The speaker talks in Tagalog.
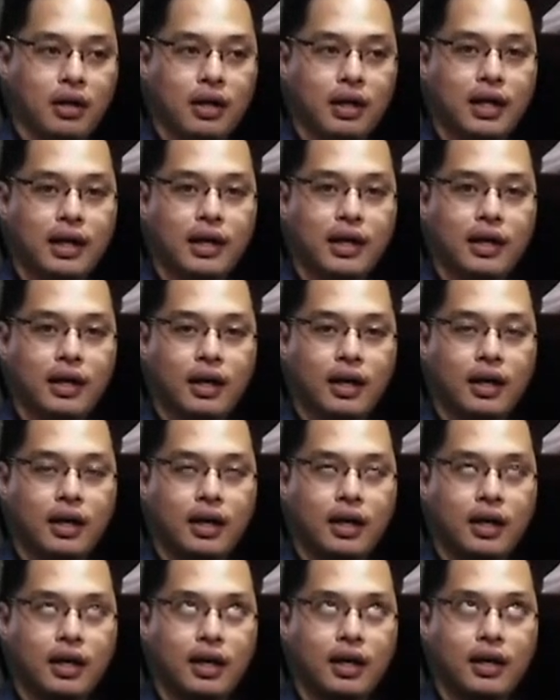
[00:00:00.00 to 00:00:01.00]
ka,
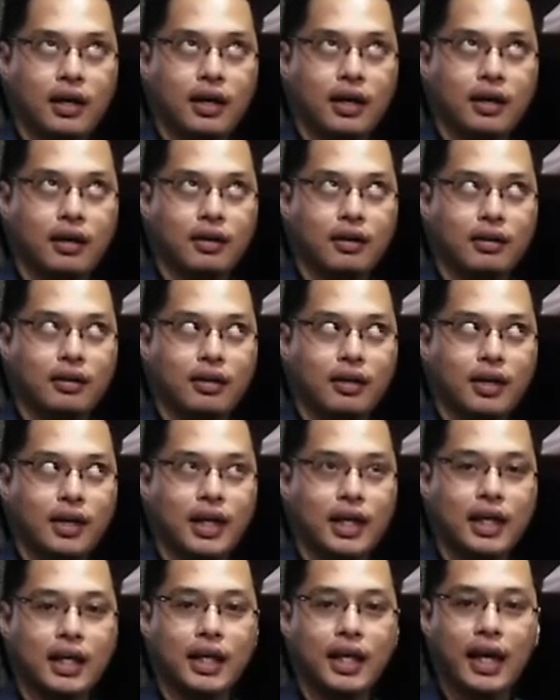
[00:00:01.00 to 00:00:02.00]
ka,
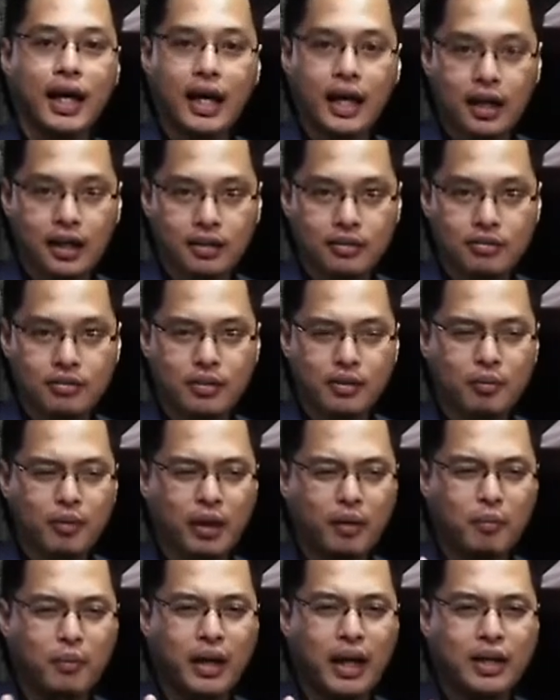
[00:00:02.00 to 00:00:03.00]
kaya.
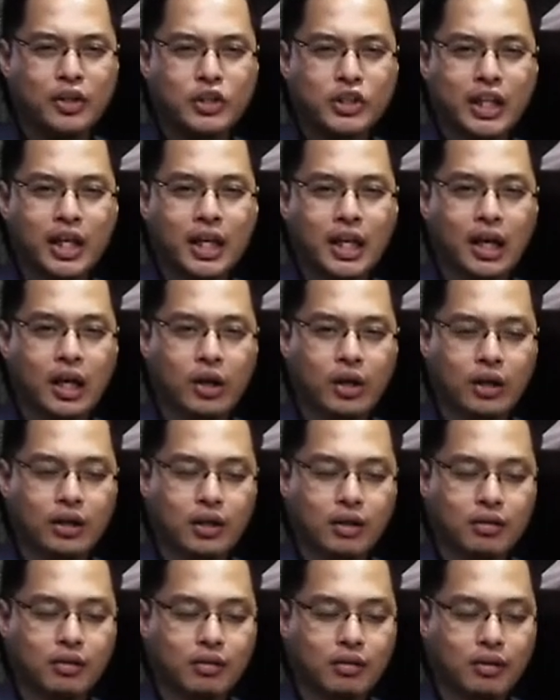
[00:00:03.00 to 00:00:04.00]
May, may, ano siya eh,
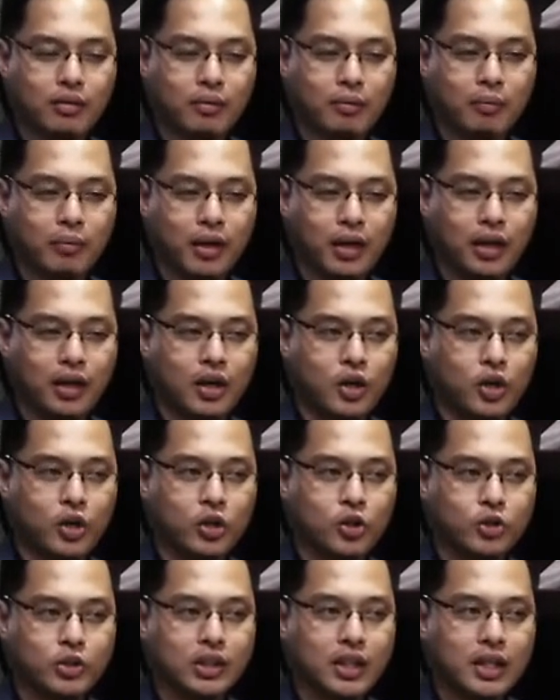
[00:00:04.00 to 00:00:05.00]

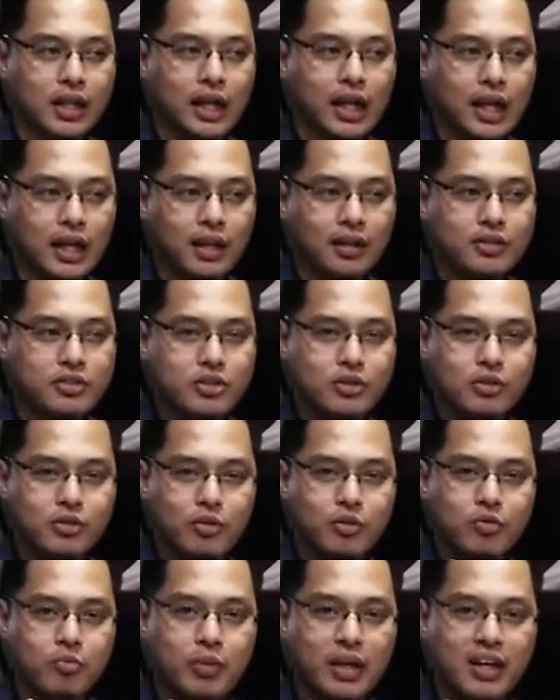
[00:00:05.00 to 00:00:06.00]
guttural. So,
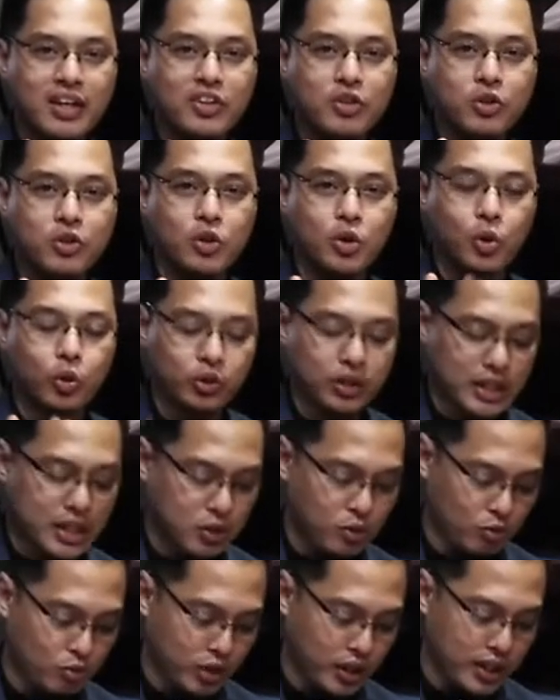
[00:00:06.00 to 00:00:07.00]
very
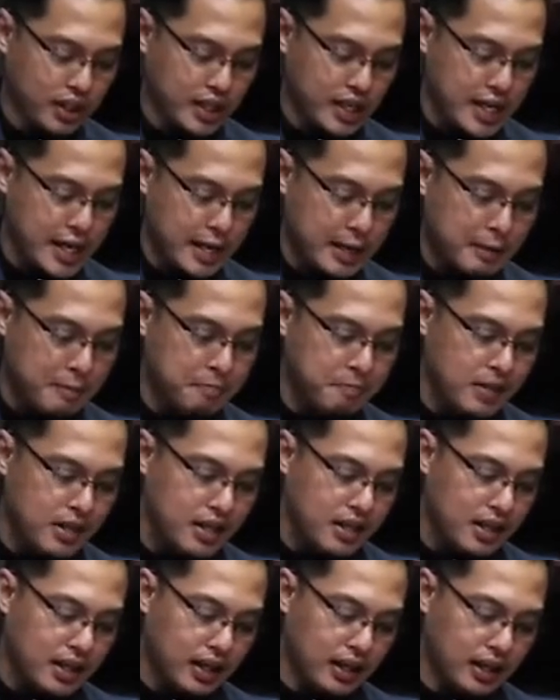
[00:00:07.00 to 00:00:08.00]
throaty yung word niya.
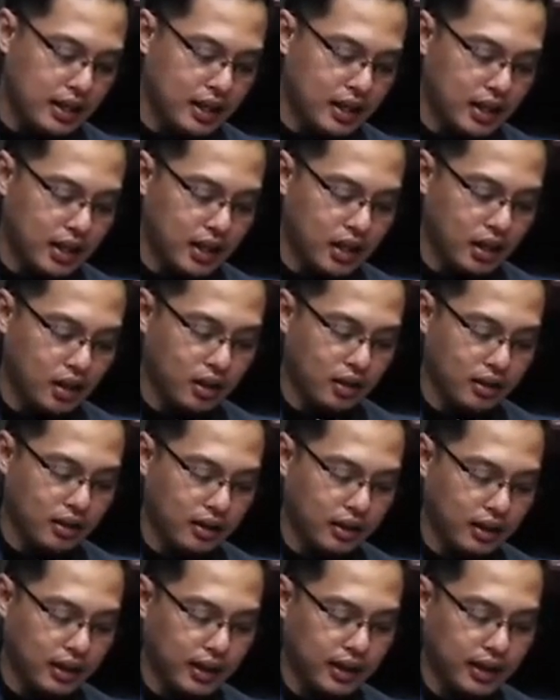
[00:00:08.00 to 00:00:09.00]
Uh,
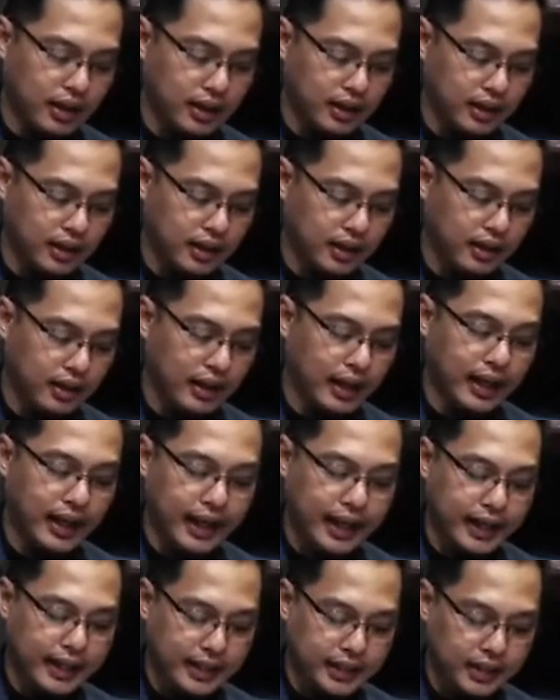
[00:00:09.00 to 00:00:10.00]
ka,
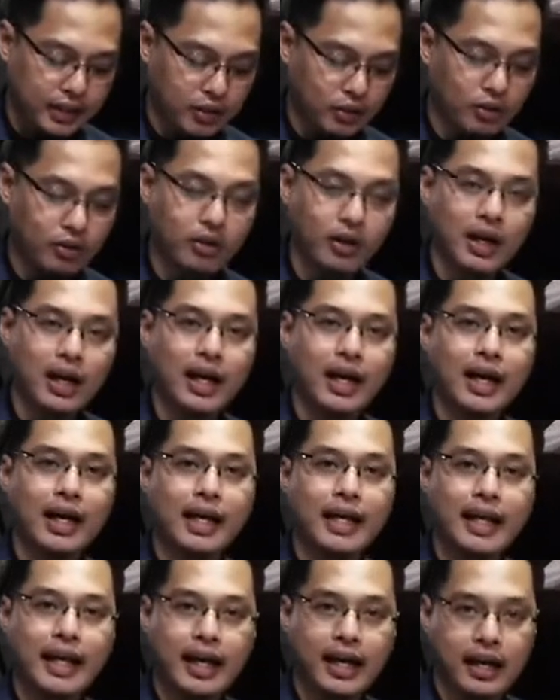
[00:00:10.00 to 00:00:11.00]
kai, or
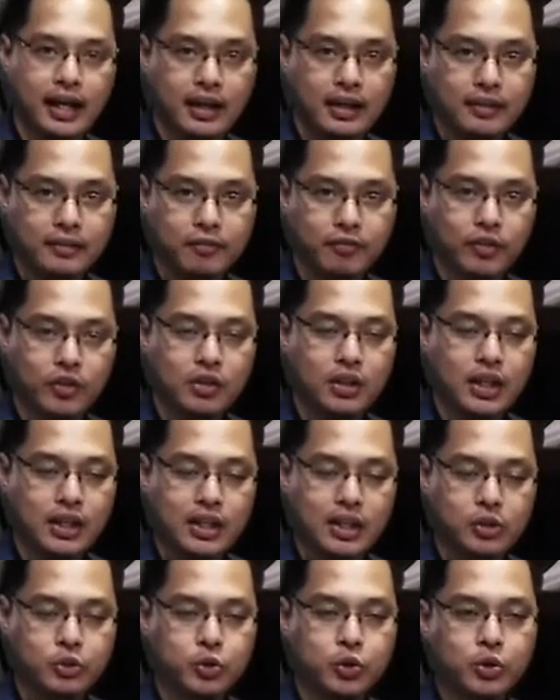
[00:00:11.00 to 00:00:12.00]
kaya. No,
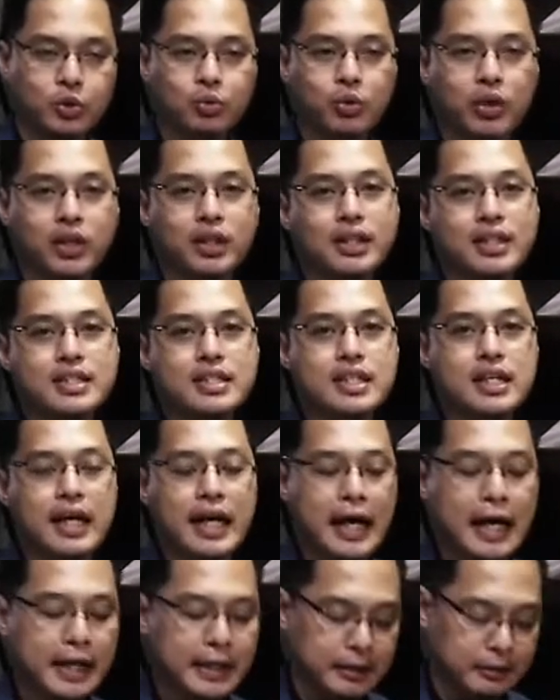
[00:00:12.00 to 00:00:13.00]
that the root word is
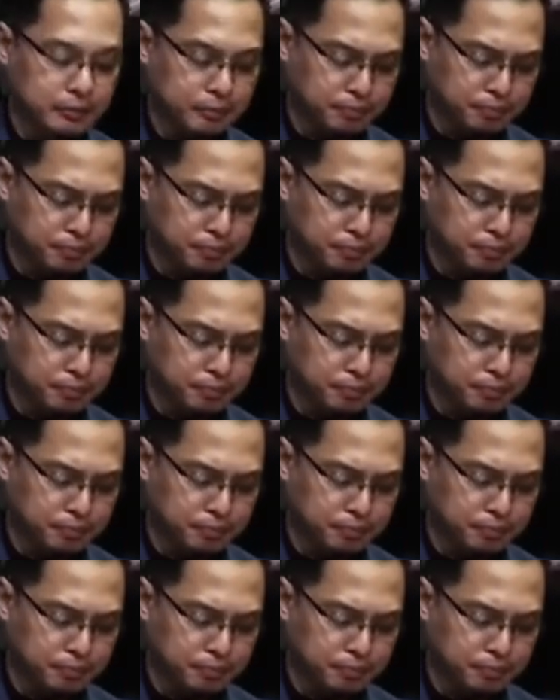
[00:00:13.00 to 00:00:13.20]
kai.